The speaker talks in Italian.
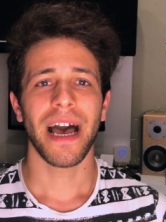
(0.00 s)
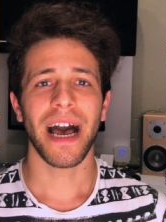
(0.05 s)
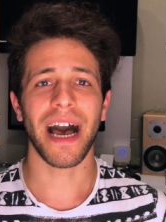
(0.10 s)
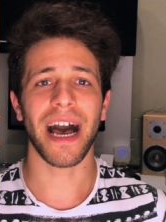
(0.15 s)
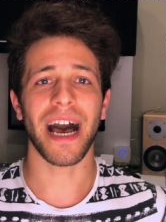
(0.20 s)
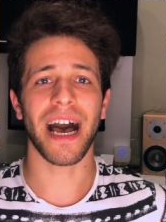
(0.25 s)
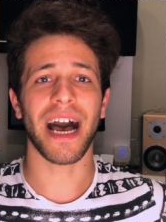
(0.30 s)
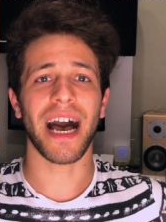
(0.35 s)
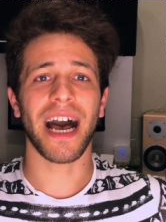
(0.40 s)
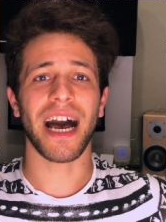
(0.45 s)

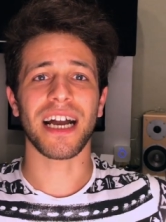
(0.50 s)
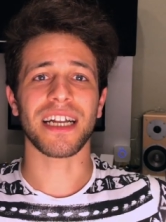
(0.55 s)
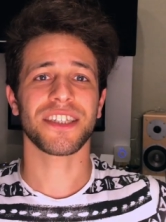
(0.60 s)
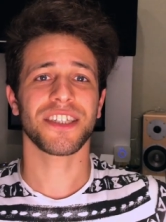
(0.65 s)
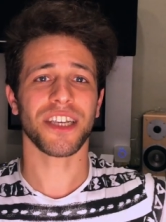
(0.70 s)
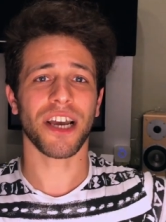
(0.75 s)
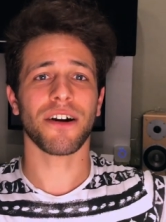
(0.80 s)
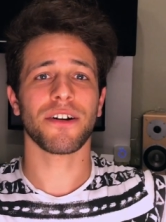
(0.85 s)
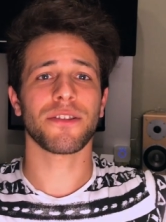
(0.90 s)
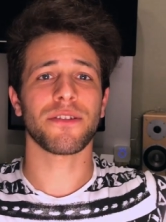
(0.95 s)
Ah,
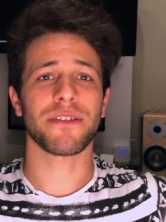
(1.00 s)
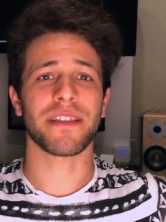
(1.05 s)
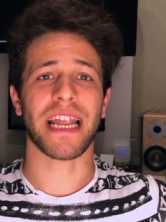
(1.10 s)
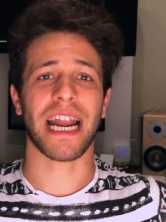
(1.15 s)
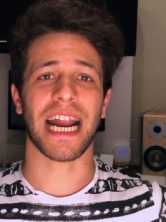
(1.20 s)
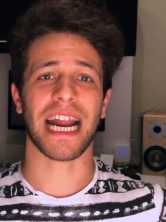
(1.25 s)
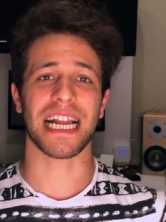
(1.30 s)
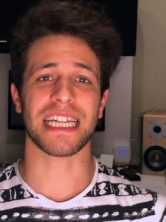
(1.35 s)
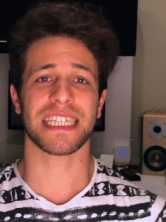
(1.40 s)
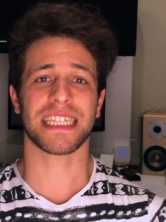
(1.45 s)
ciao a tutti
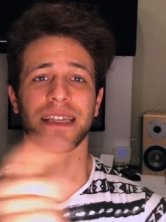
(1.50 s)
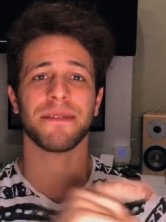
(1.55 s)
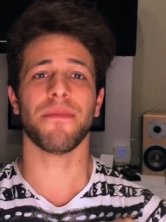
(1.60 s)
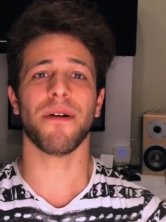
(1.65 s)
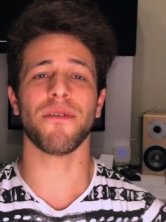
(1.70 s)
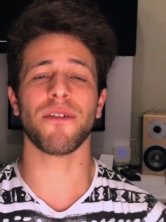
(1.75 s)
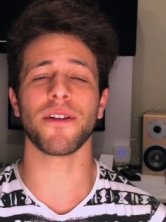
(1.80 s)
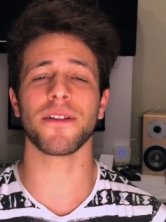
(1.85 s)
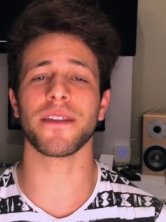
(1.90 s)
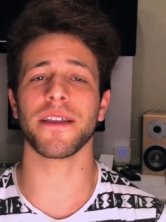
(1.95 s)
ragazzi,
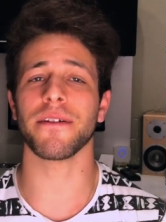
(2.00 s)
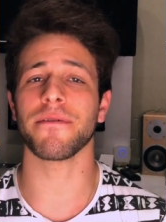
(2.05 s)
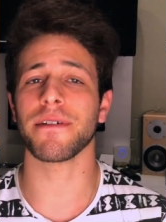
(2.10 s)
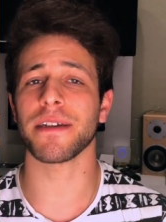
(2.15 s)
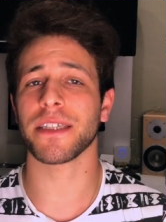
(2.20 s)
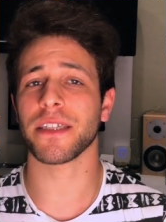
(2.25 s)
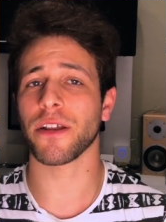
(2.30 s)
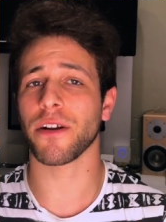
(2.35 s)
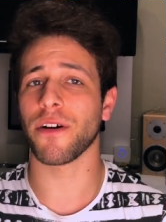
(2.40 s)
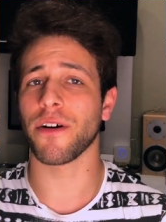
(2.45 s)
benvenuti in
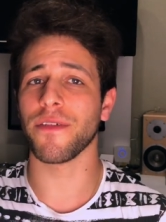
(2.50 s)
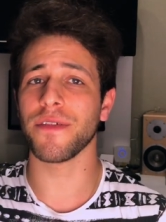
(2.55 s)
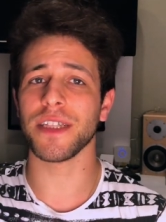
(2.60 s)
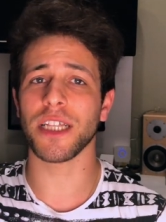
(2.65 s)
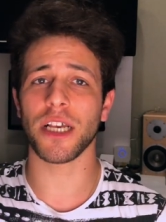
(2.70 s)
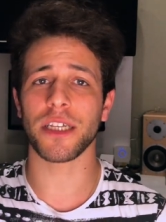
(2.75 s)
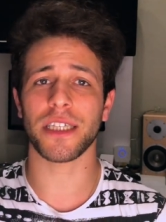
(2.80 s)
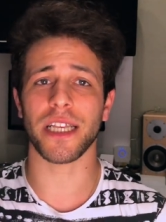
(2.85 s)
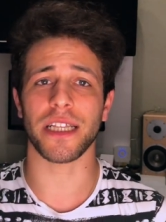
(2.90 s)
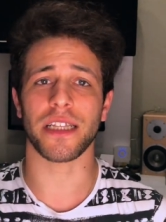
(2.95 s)
questo nuovo
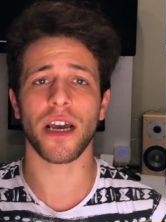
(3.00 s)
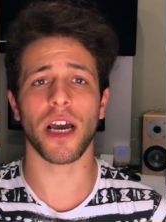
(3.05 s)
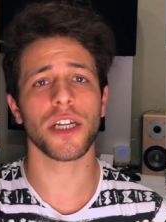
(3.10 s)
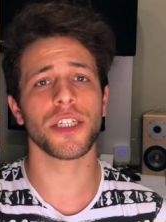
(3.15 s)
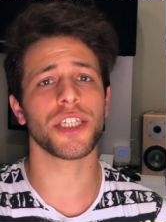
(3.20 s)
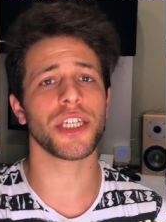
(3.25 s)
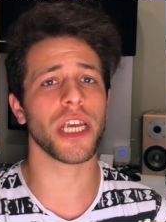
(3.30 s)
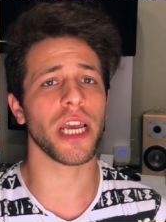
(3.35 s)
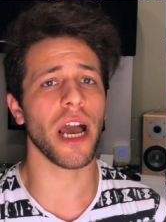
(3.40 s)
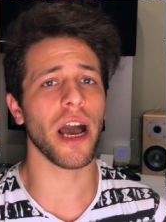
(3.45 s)
video, siete
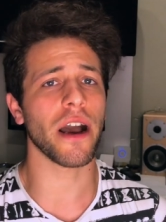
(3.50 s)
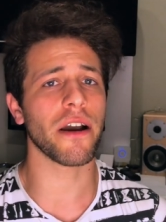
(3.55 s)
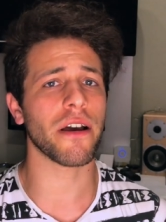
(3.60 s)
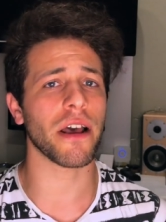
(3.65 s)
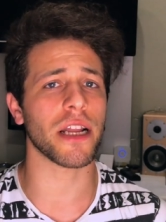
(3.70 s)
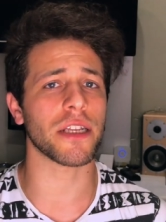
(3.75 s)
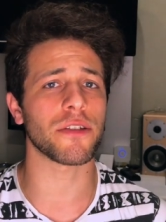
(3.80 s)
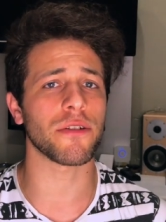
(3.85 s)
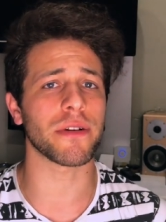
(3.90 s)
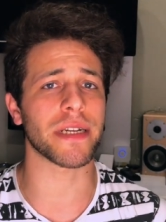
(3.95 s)
oggi
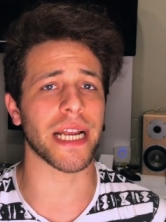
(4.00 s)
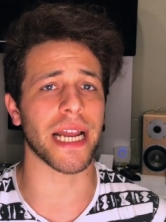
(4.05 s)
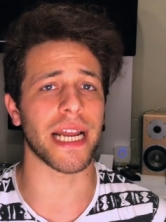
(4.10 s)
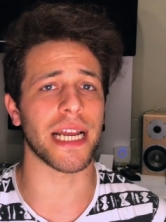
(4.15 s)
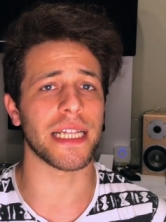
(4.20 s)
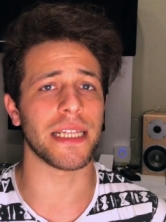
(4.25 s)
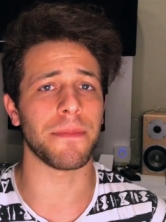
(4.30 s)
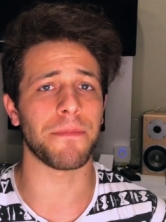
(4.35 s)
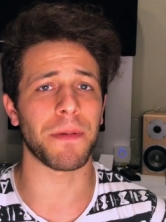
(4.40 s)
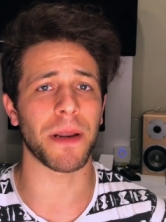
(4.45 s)
ancora sul
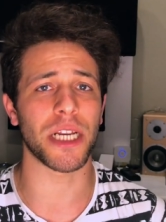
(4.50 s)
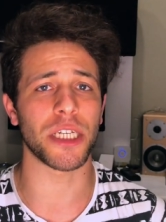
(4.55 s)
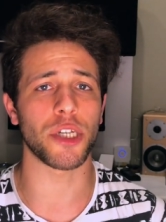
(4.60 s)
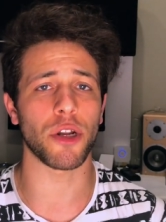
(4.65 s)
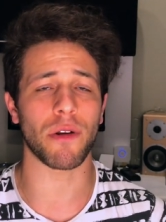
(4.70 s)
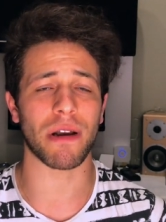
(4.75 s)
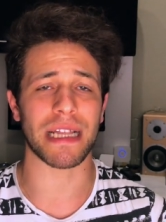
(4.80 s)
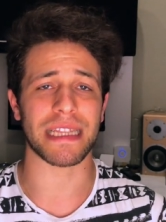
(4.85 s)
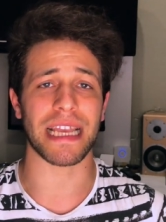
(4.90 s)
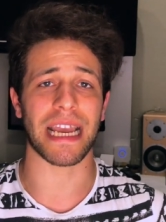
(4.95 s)
canale di
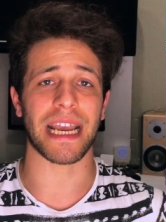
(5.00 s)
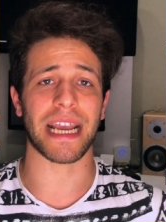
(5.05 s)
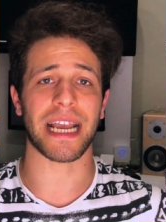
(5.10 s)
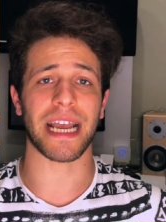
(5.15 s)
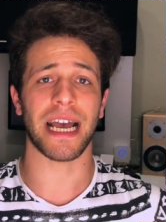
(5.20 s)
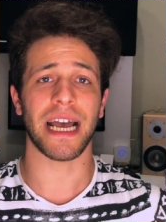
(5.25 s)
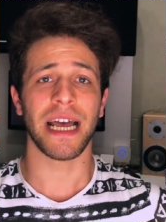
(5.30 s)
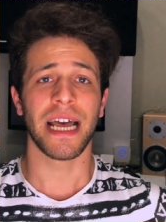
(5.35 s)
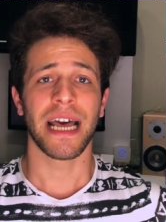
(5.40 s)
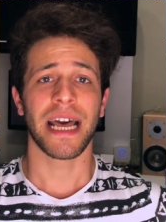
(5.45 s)
Pringiluca
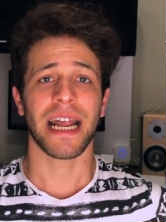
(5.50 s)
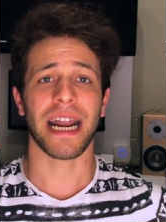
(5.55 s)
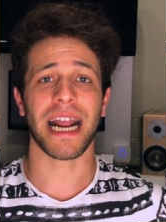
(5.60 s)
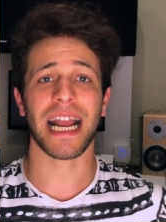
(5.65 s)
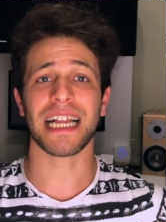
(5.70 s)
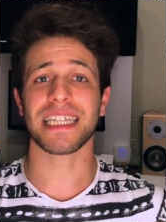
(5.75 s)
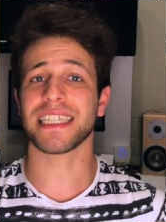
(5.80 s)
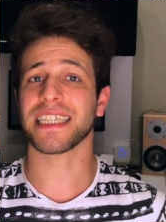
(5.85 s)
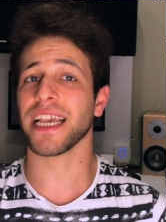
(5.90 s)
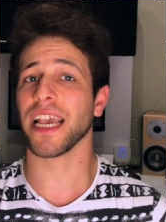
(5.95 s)
Tech
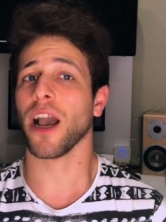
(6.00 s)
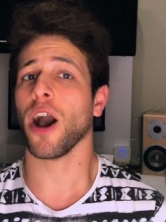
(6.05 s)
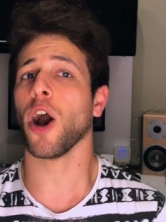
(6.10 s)
Ragazzi,